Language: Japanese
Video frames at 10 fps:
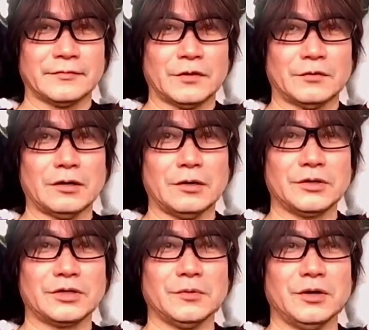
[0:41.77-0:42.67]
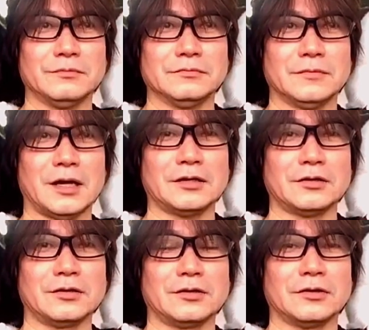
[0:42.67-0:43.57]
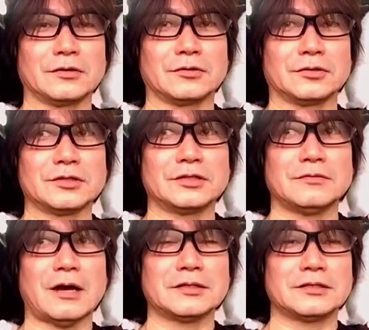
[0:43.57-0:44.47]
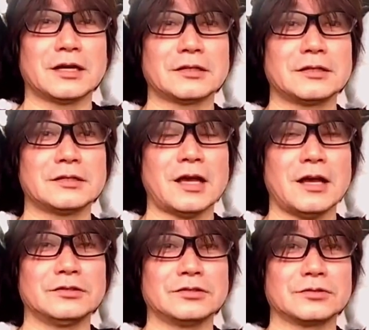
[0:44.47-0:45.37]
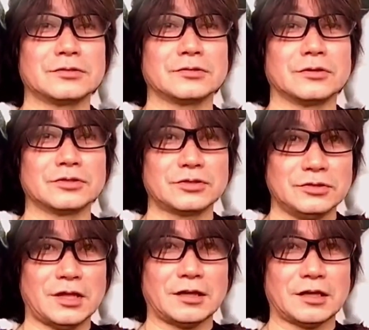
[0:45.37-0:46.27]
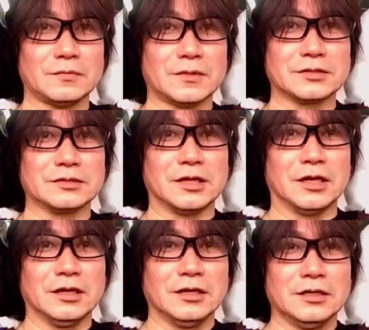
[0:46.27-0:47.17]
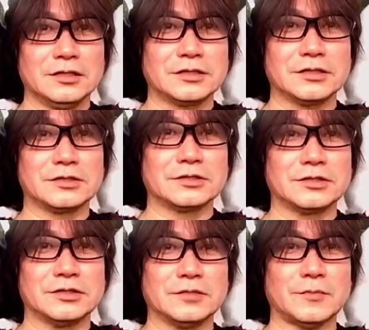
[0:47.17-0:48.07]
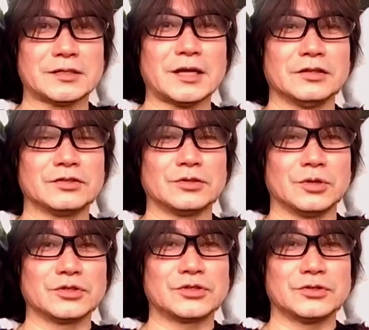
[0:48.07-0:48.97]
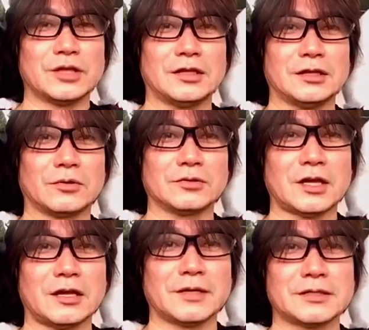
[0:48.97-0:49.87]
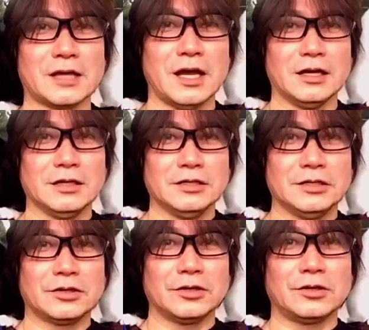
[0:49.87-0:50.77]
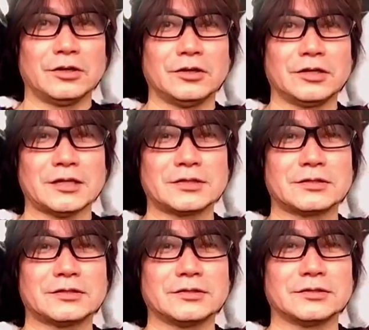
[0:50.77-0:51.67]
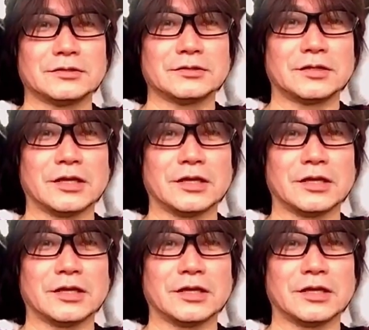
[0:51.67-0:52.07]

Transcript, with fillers: 和洋ブきも、まあいろいろ今年は8月で35周年になりますんで、引き続き今34周年でございますが、いろいろ安くで